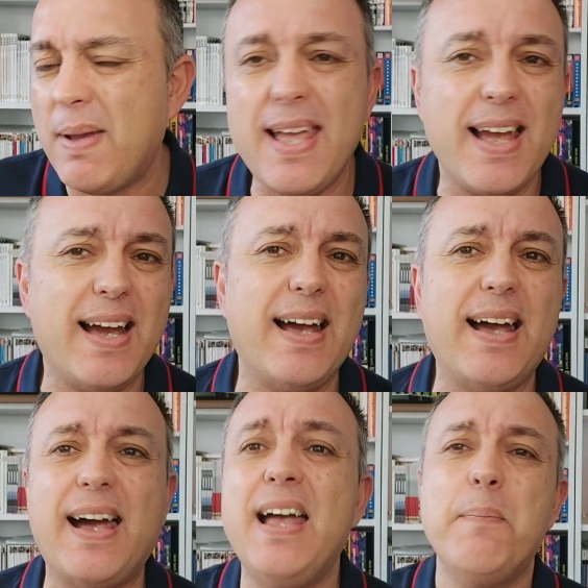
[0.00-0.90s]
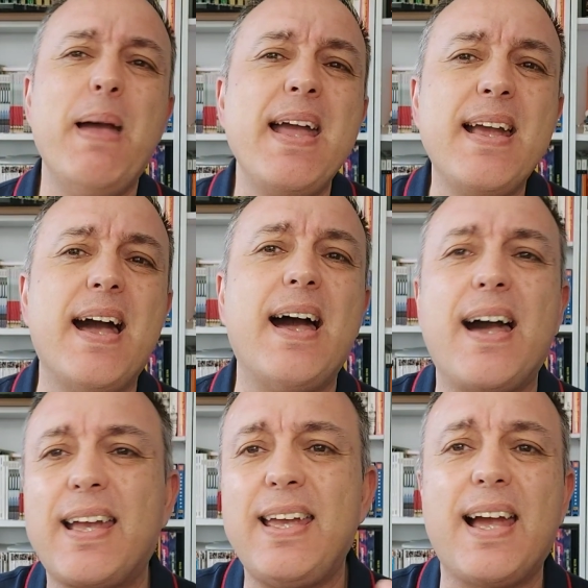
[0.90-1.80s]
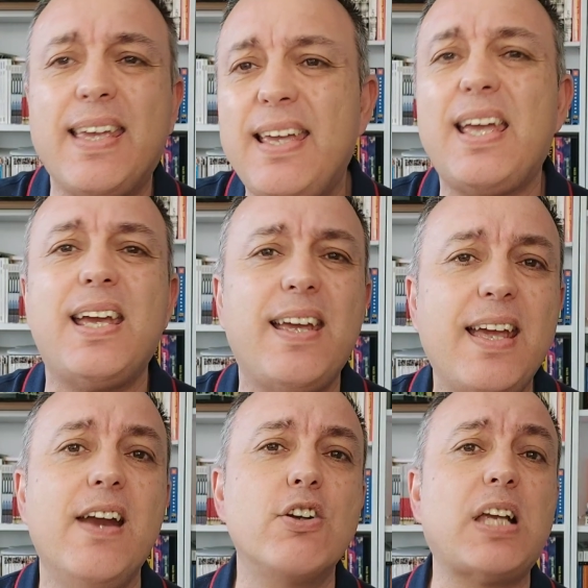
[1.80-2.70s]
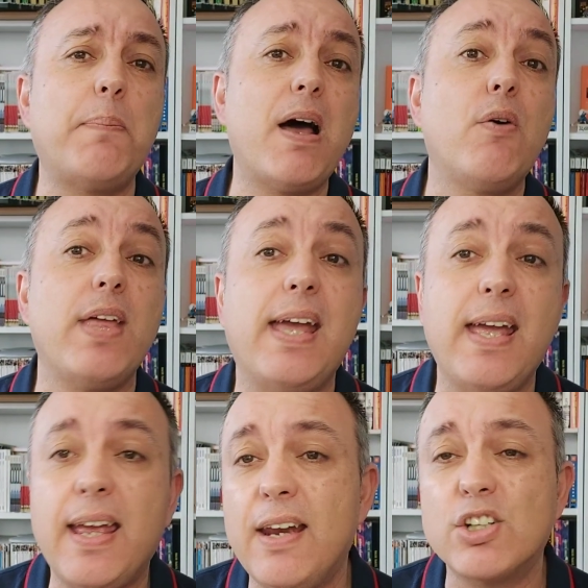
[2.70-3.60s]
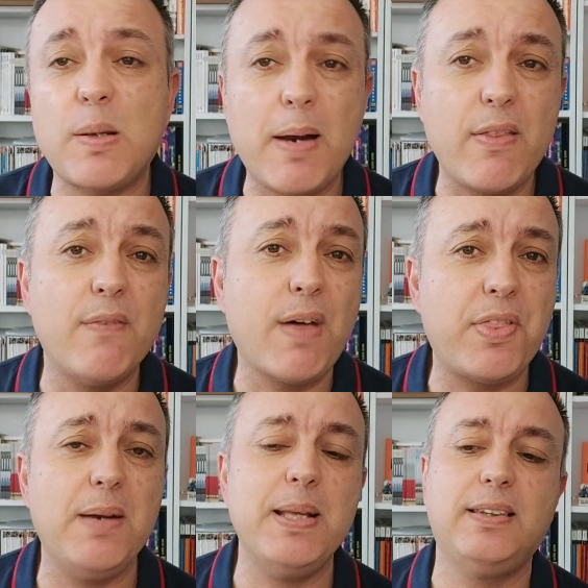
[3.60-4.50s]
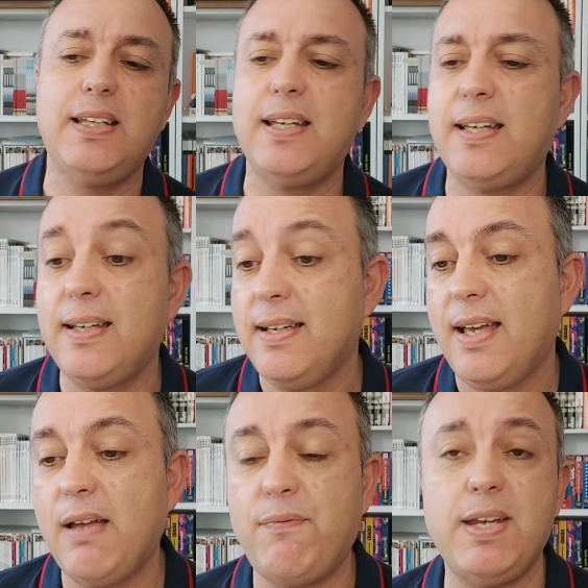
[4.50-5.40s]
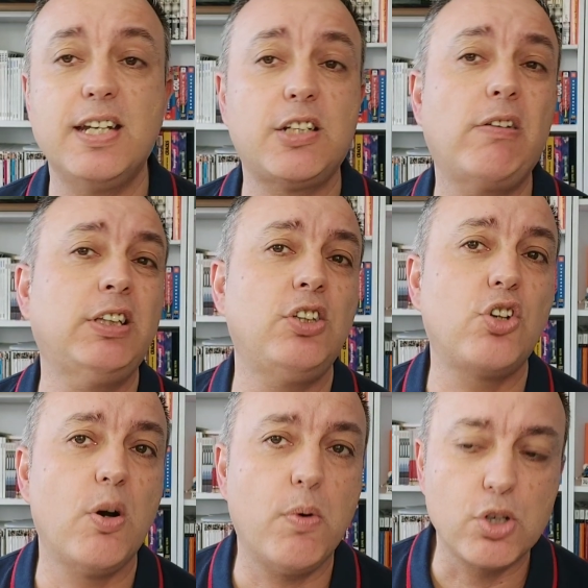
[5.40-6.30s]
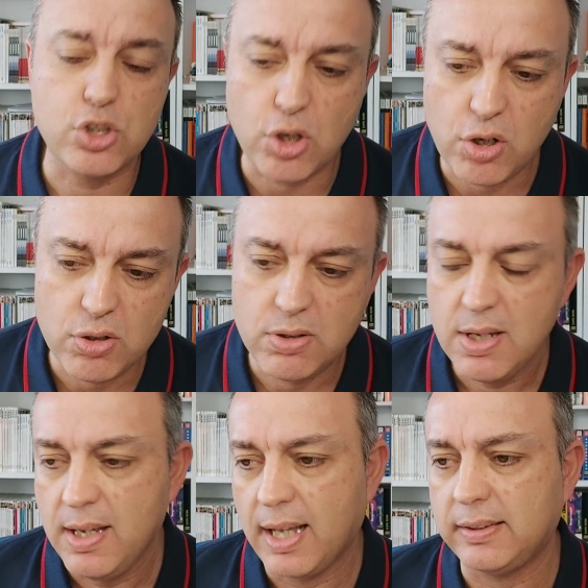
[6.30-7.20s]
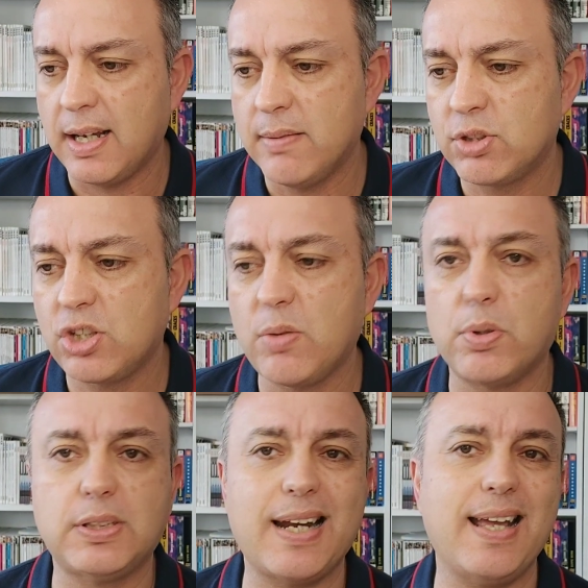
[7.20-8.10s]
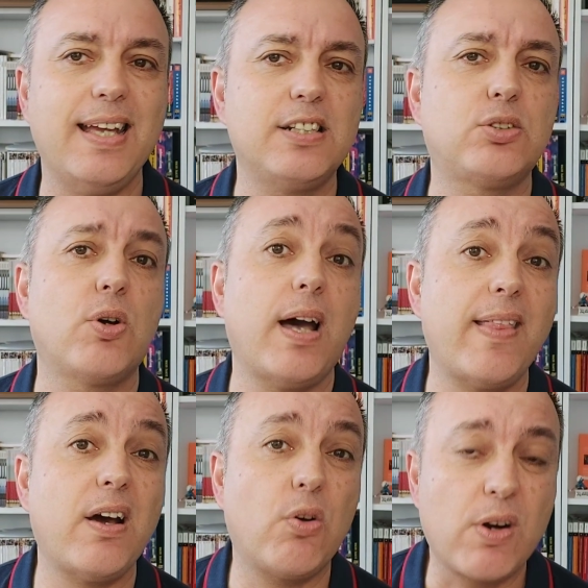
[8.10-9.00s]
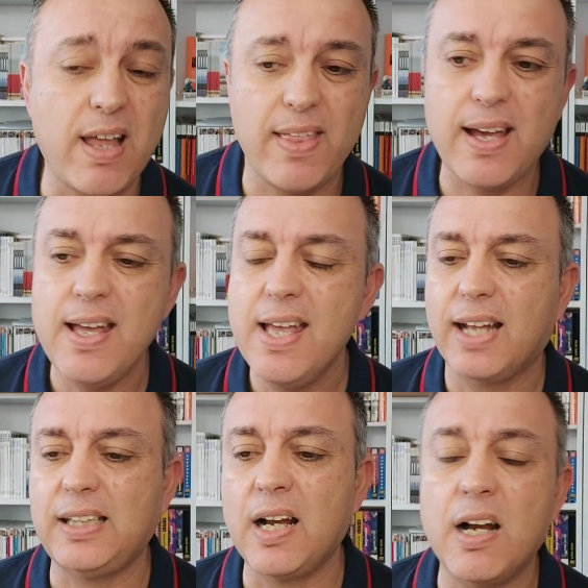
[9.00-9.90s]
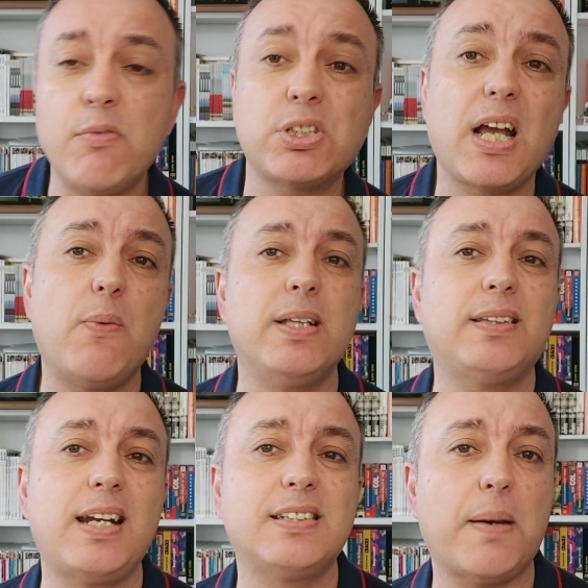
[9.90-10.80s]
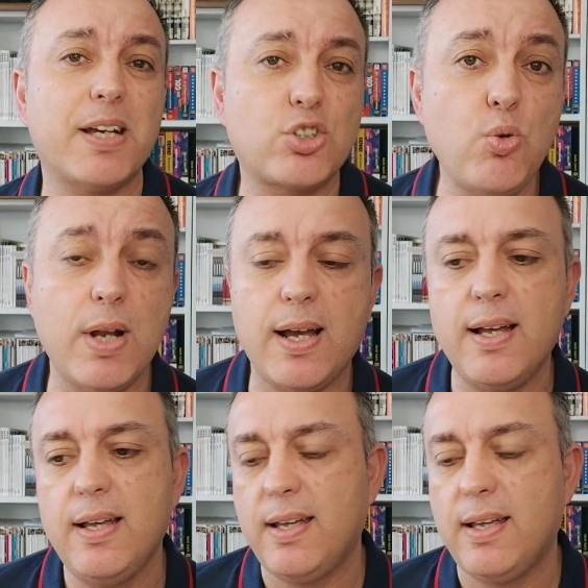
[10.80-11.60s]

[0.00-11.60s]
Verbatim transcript: venga, venga, que aquí eh, nos aplaude, nos aplauden fácilmente. En fin, es un auténtico bochorno que tengamos que soportar esto cada jornada, que tengamos que aguantar esta basura